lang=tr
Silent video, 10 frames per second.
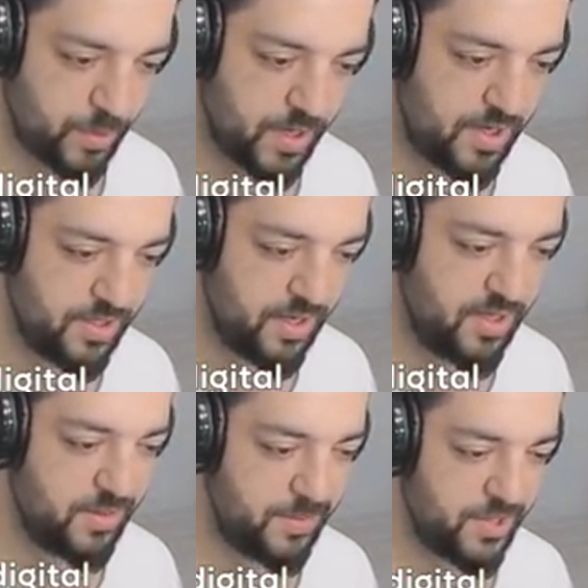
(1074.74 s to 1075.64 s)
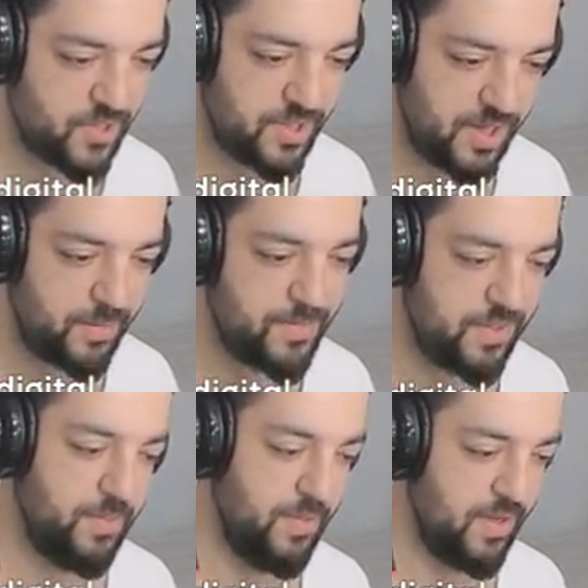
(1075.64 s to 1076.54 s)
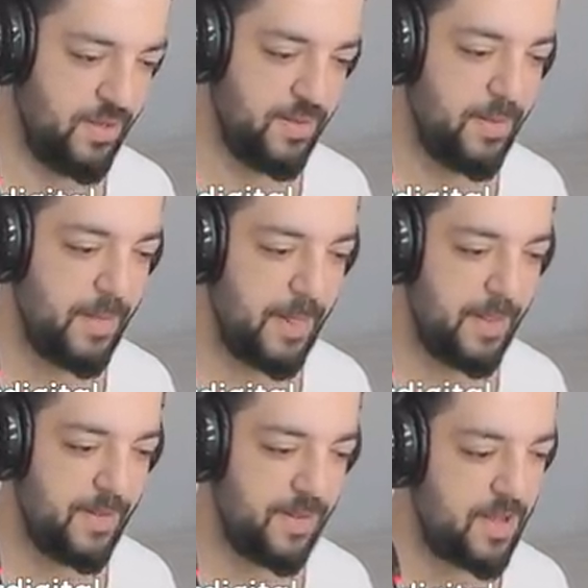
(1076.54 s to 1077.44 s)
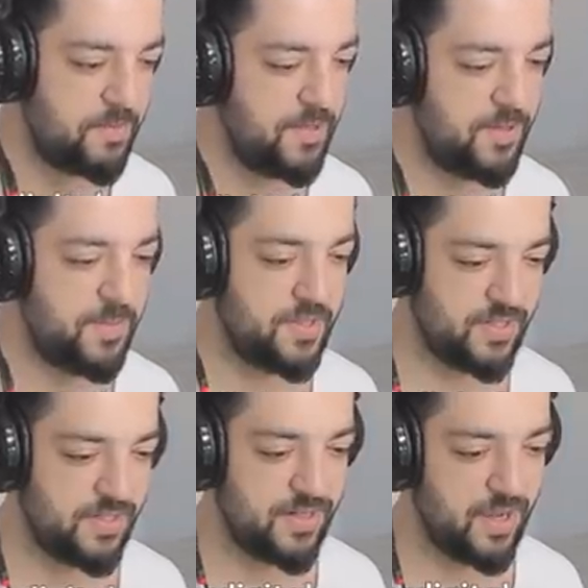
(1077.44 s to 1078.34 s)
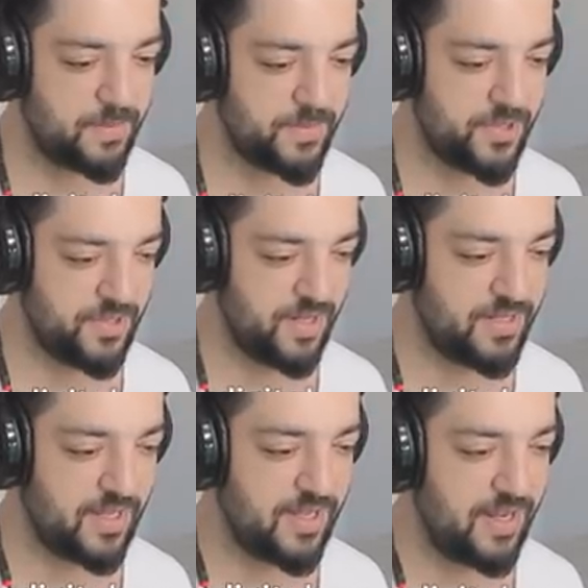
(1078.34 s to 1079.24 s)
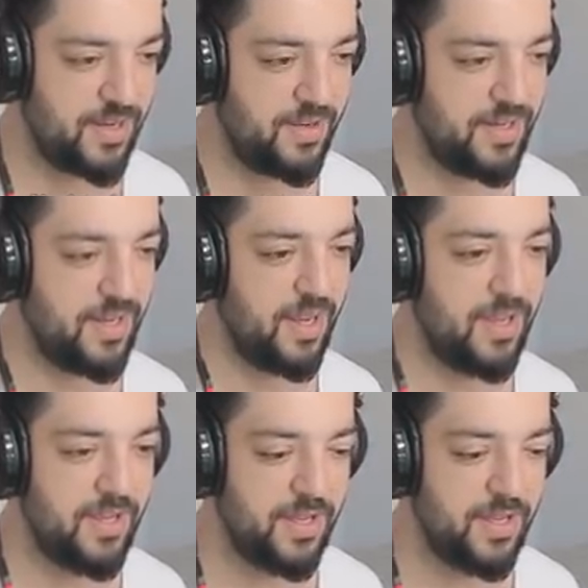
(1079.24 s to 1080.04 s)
doğru ya. Yine 25 kili yaptık mı ya? Harbi 25 kili yine yapmışız ya. Sezerler var ya.